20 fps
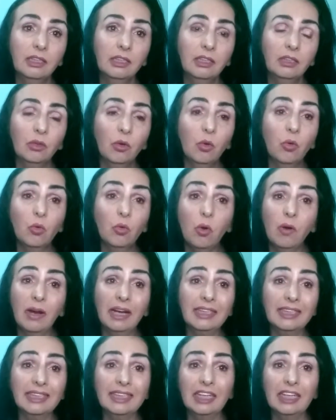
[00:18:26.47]
O Google
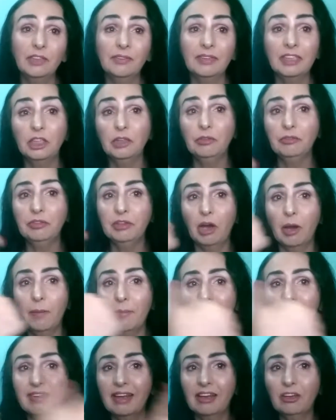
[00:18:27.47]
AdSense vai te enviar uma
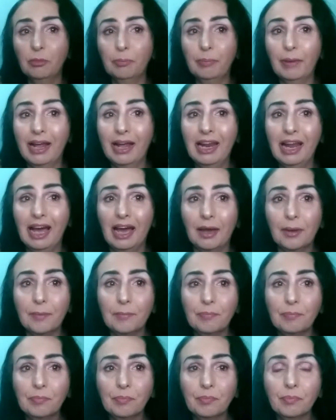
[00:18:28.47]
mensagem para lá,
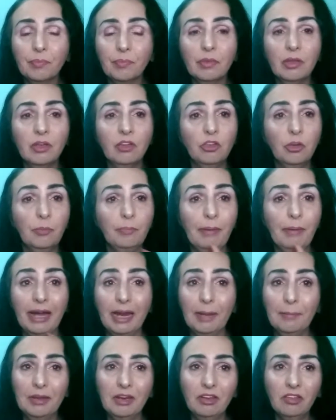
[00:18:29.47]
te
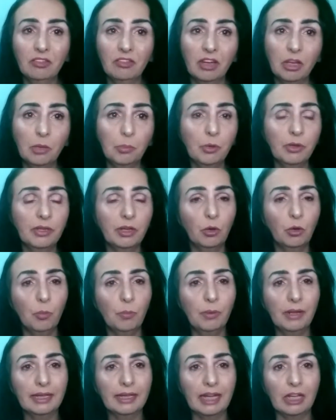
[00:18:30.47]
parabenizando por ter
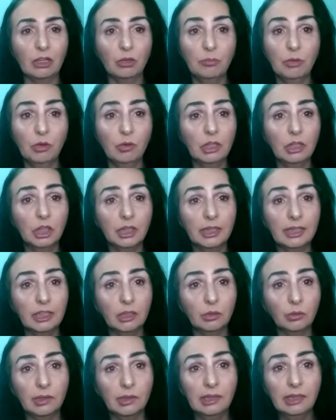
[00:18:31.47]
completado mil
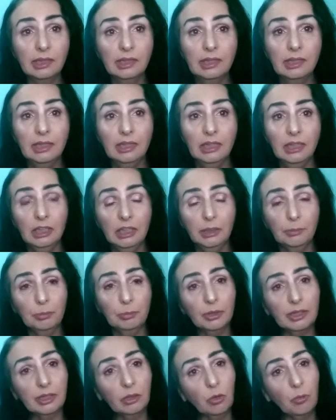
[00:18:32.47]
inscritos e
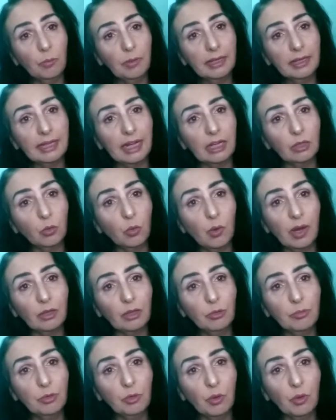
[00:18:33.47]
por ter completado
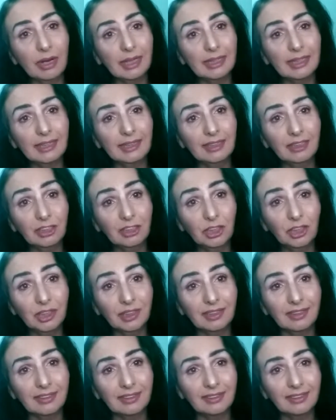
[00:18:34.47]
4 mil horas
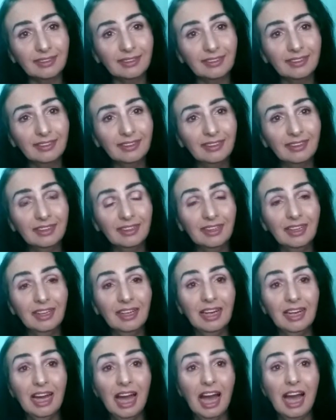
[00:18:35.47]
assistidas.
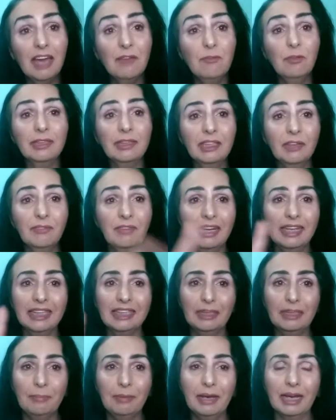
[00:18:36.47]
Aí você vai
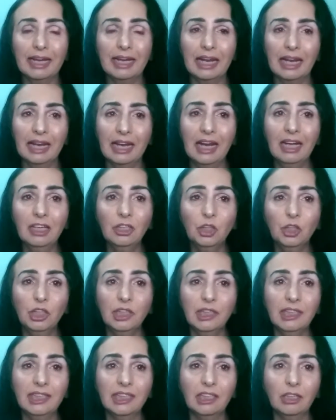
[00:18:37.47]
receber aquela
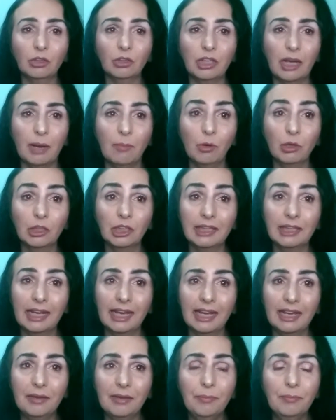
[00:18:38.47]
cartinha que eu já mostrei